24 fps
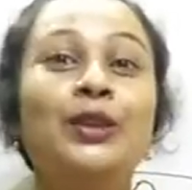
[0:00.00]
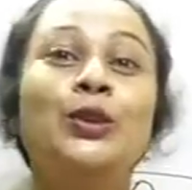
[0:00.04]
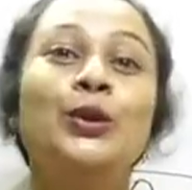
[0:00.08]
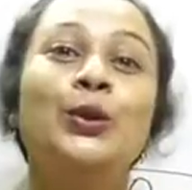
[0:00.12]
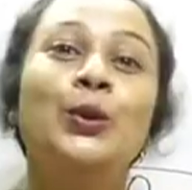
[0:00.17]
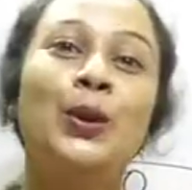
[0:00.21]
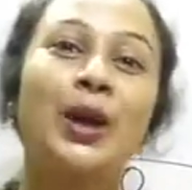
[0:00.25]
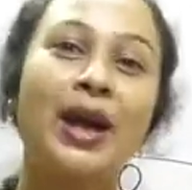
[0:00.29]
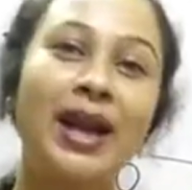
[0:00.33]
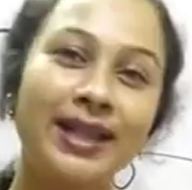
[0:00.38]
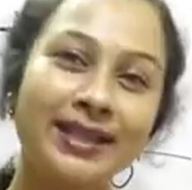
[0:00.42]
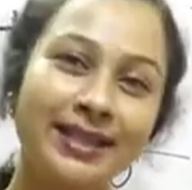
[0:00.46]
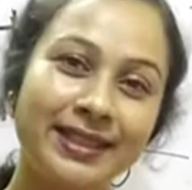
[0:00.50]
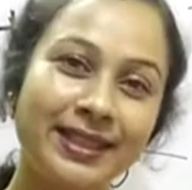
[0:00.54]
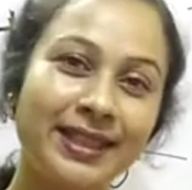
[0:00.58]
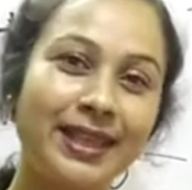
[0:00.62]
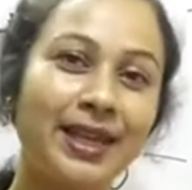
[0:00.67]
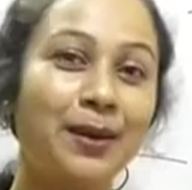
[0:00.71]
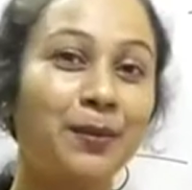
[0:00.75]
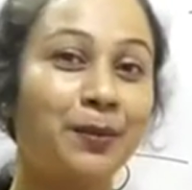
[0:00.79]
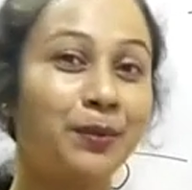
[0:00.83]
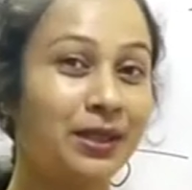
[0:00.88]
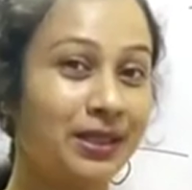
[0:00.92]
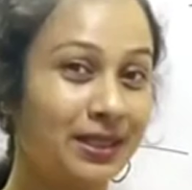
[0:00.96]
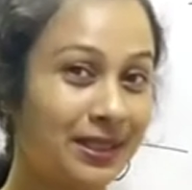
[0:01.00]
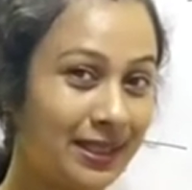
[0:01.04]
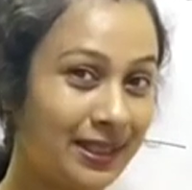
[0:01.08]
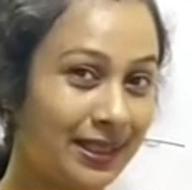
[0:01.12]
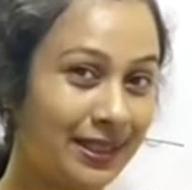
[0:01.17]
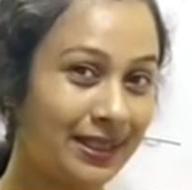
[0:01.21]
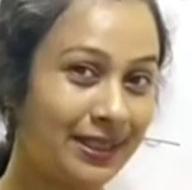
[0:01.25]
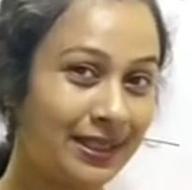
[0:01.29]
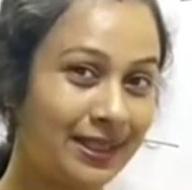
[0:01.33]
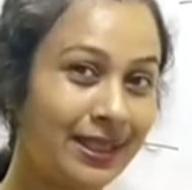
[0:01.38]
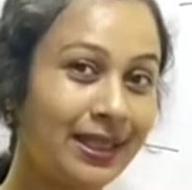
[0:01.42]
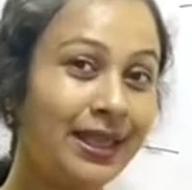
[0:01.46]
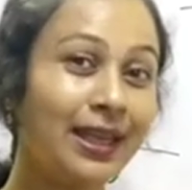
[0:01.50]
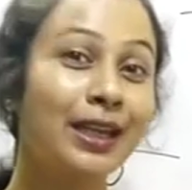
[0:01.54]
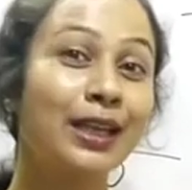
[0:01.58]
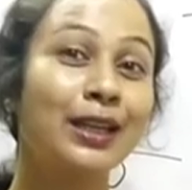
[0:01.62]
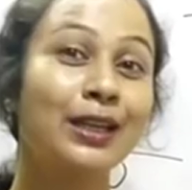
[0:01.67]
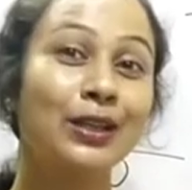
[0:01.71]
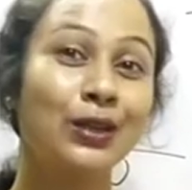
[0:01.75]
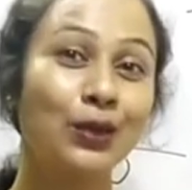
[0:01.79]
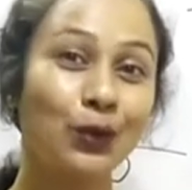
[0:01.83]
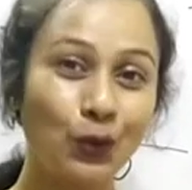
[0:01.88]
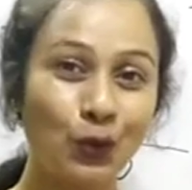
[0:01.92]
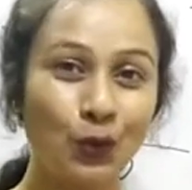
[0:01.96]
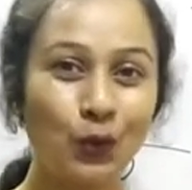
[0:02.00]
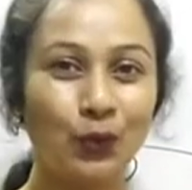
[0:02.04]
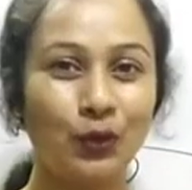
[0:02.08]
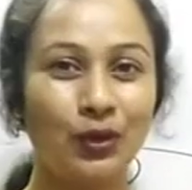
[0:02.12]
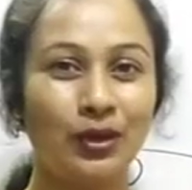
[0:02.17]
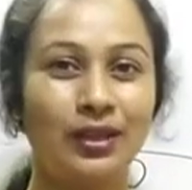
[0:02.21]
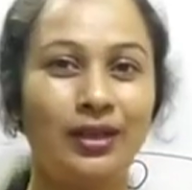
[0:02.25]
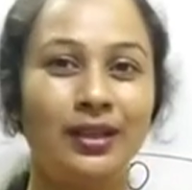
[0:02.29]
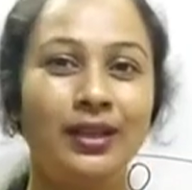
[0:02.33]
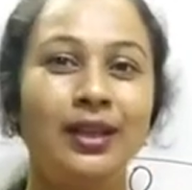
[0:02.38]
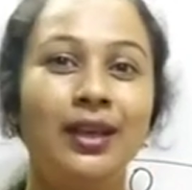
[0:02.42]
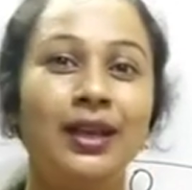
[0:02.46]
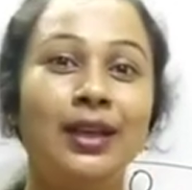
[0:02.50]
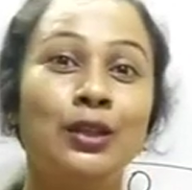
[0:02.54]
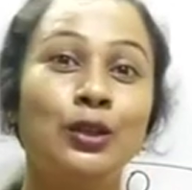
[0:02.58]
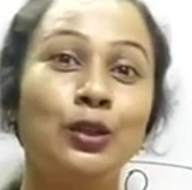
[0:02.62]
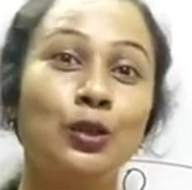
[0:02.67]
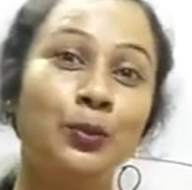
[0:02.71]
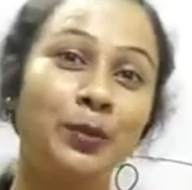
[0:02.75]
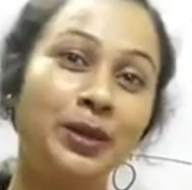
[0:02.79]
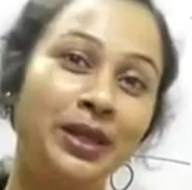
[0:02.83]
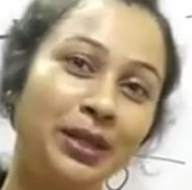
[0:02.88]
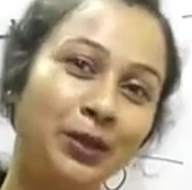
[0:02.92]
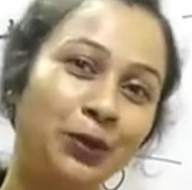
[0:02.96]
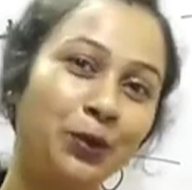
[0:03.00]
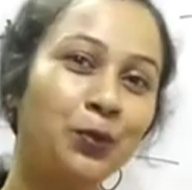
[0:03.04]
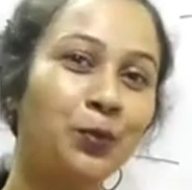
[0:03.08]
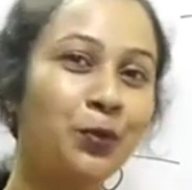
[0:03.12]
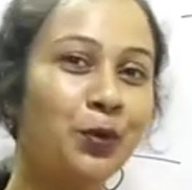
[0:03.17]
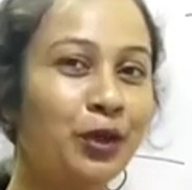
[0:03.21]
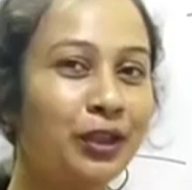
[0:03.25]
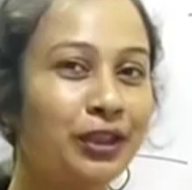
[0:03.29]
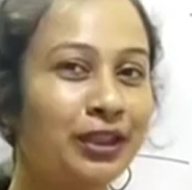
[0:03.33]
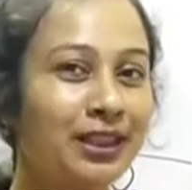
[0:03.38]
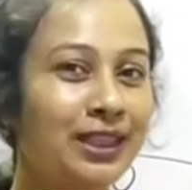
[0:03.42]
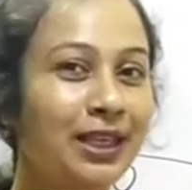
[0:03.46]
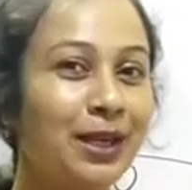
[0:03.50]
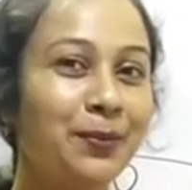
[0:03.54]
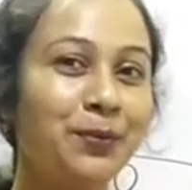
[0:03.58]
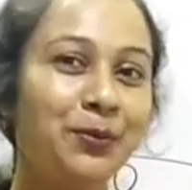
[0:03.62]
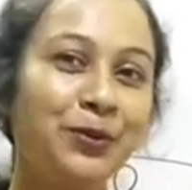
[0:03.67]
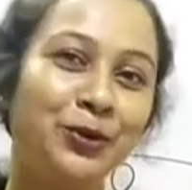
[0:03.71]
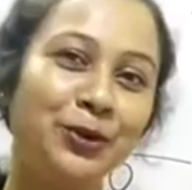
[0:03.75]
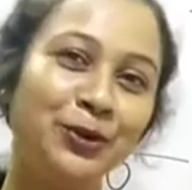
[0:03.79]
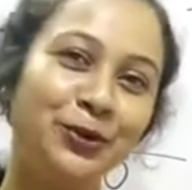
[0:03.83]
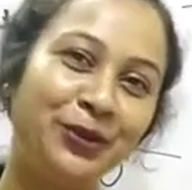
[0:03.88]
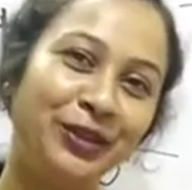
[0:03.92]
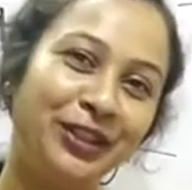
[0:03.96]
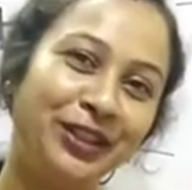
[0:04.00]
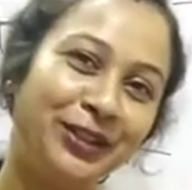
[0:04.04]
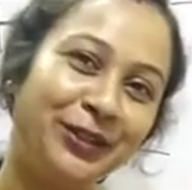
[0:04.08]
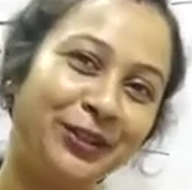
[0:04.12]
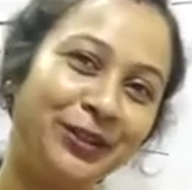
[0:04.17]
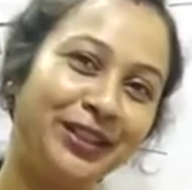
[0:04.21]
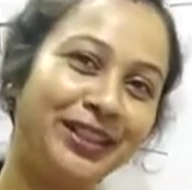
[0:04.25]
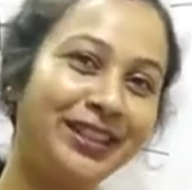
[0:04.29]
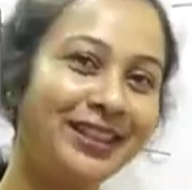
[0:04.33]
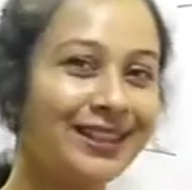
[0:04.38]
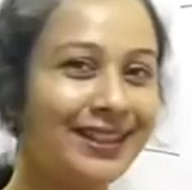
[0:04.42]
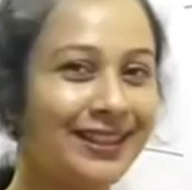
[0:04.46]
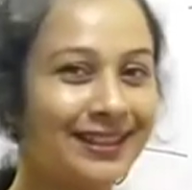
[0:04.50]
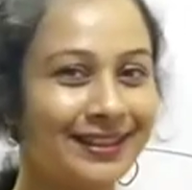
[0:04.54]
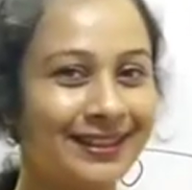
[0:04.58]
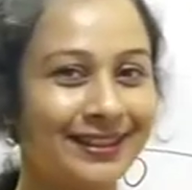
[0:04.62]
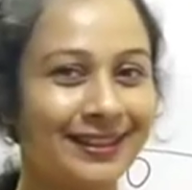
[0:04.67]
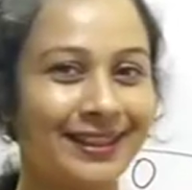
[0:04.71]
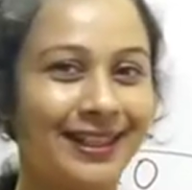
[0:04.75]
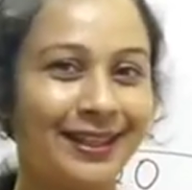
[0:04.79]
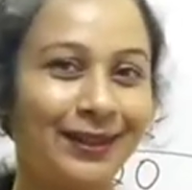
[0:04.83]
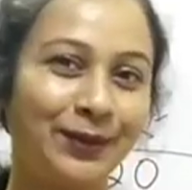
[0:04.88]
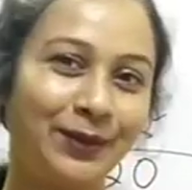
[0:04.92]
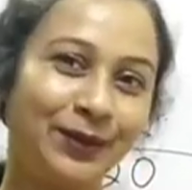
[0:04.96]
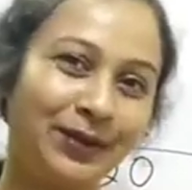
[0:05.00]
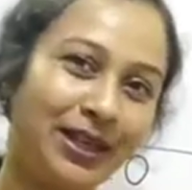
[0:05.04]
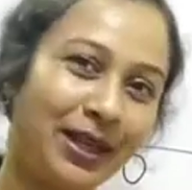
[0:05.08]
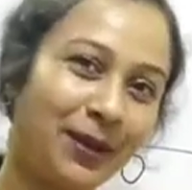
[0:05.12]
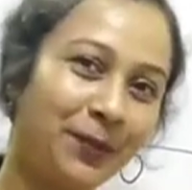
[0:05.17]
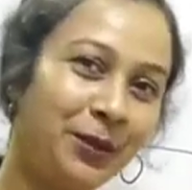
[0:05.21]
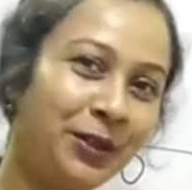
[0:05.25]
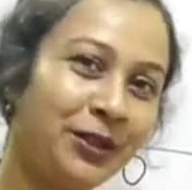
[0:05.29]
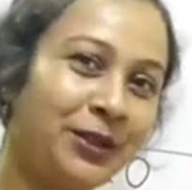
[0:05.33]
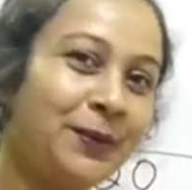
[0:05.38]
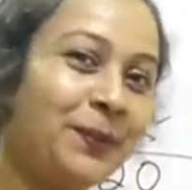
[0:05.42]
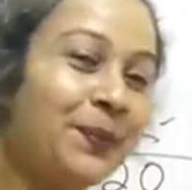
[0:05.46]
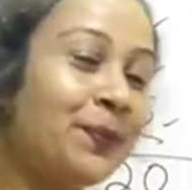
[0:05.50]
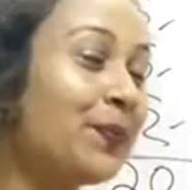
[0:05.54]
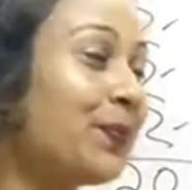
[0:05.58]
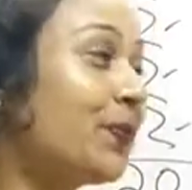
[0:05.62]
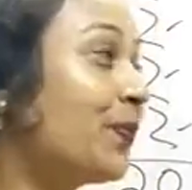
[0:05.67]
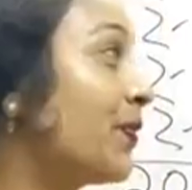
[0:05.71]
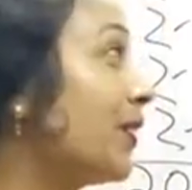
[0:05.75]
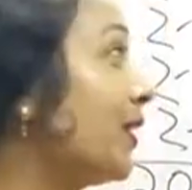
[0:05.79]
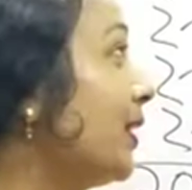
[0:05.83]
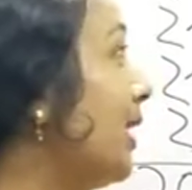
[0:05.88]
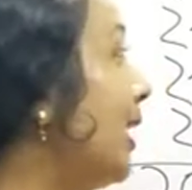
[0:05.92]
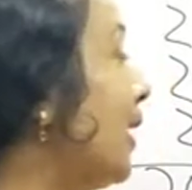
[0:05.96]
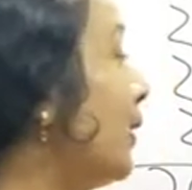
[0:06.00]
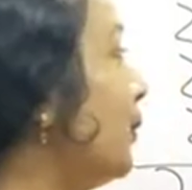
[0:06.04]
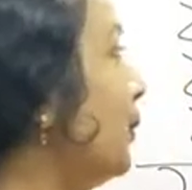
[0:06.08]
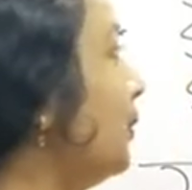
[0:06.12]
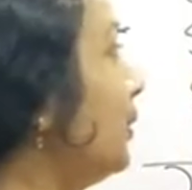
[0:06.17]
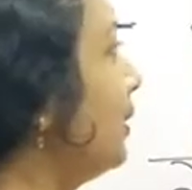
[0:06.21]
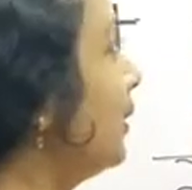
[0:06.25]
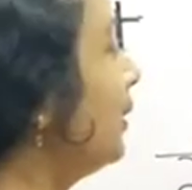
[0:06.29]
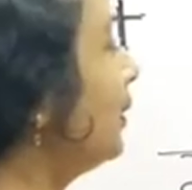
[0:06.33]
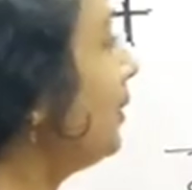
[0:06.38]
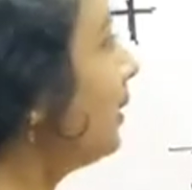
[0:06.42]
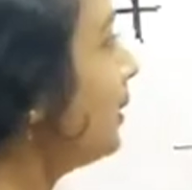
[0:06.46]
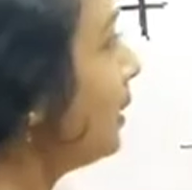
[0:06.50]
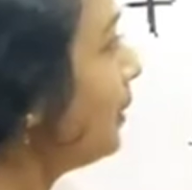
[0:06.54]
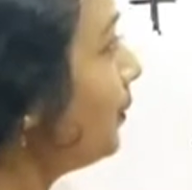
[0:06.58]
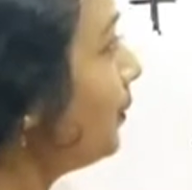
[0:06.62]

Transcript: তো আজকে আমরা শিখছি গুণ তোমরা একটু মন দিয়ে পুরো ভিডিওটা দেখতে থাকো কেমন দেখো তাহলে কি